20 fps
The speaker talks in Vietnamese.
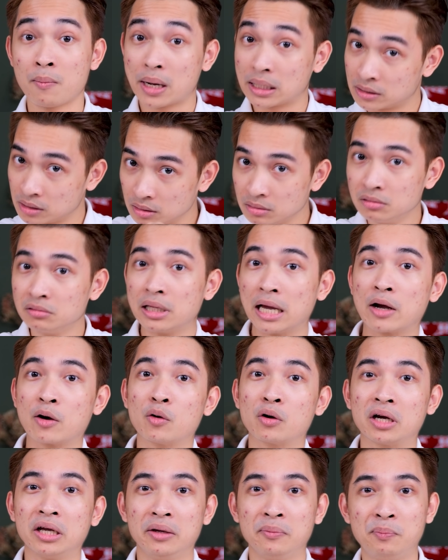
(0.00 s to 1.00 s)
mà trưng như thế có
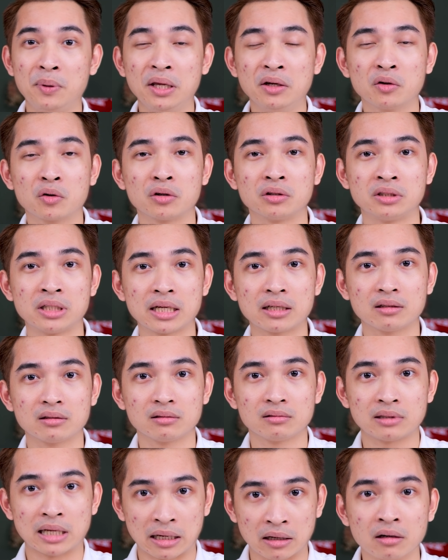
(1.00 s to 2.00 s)
khi pin nó còn chết
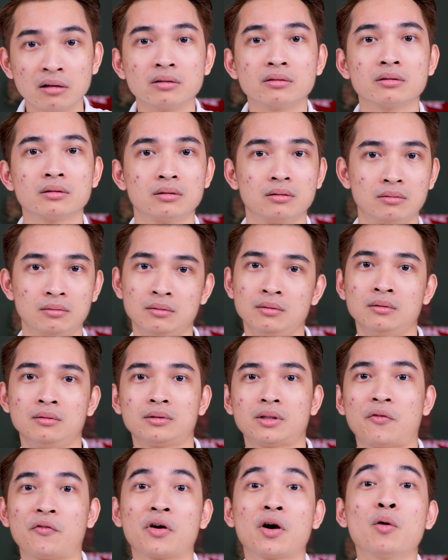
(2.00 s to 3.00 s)
nhanh hơn
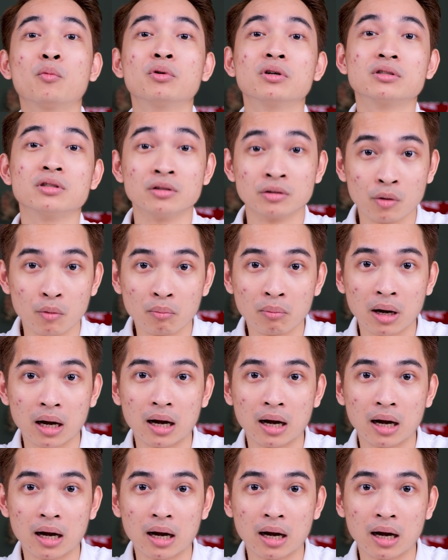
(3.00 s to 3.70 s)
tại vì không được sử dụng mà